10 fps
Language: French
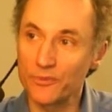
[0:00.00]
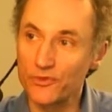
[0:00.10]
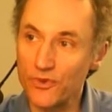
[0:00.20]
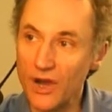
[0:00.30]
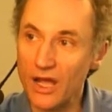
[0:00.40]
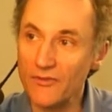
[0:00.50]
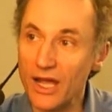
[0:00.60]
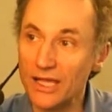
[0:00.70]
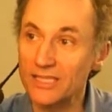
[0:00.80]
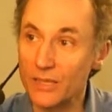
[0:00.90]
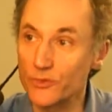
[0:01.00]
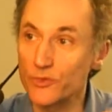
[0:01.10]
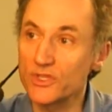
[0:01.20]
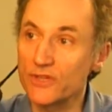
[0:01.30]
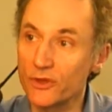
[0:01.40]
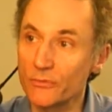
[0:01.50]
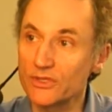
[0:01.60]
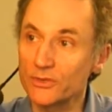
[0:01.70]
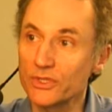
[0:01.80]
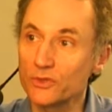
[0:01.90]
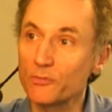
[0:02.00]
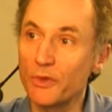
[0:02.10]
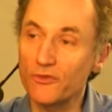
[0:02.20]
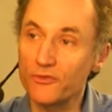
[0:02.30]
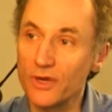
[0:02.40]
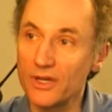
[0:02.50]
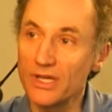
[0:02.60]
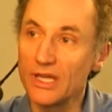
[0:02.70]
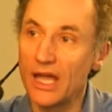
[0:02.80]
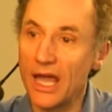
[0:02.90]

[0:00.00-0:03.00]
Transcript: pouvoir avoir accès à plus d'informations et donc parfois